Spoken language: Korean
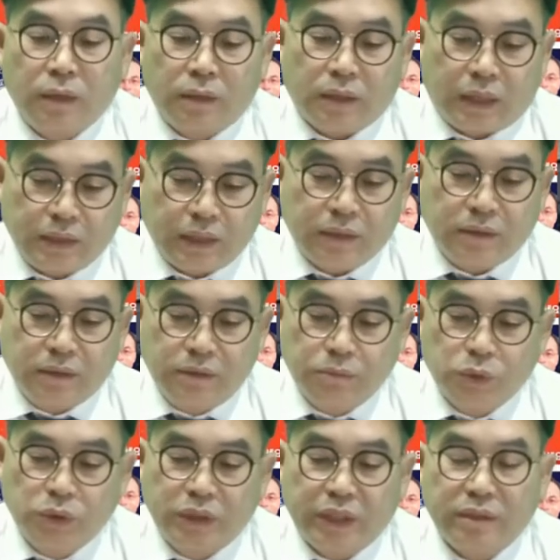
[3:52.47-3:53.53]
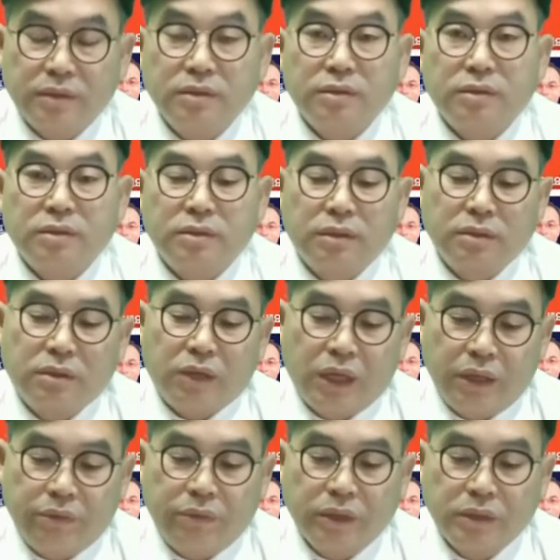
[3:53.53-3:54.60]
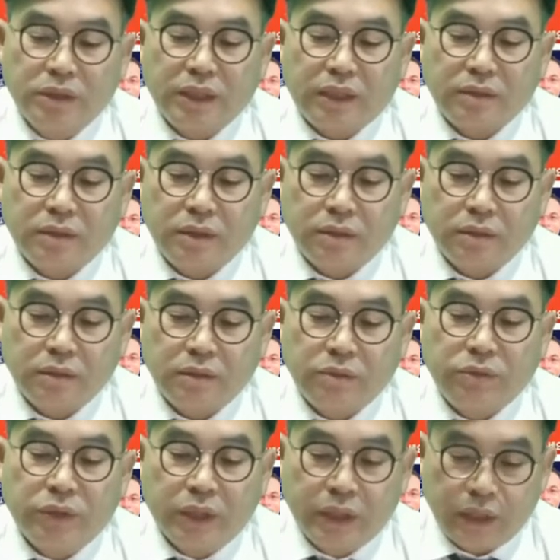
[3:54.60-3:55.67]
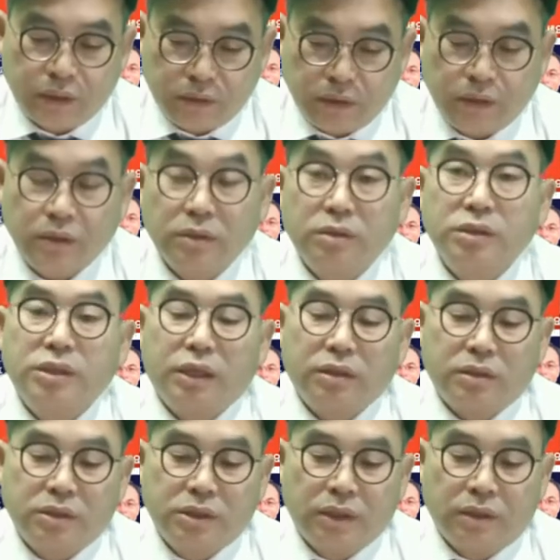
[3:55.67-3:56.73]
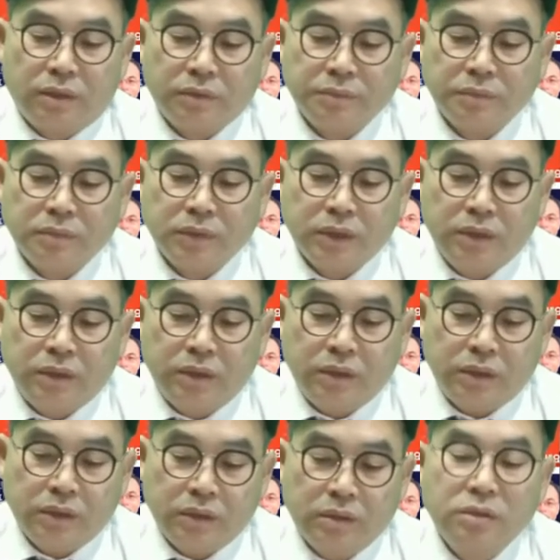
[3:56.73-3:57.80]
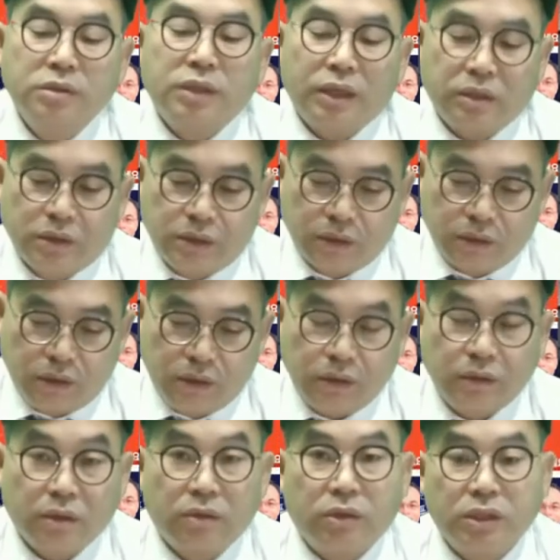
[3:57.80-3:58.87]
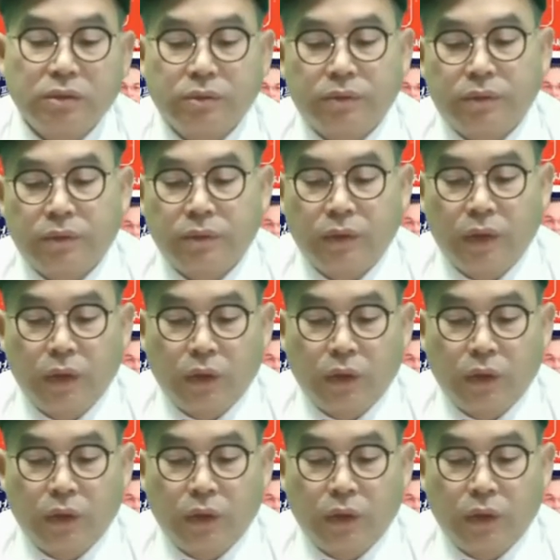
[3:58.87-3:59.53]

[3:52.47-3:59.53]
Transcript: 가장 큰 문제는 선거관리위원장의 위원회의 의사결정, 이 의사결정이 결과적으로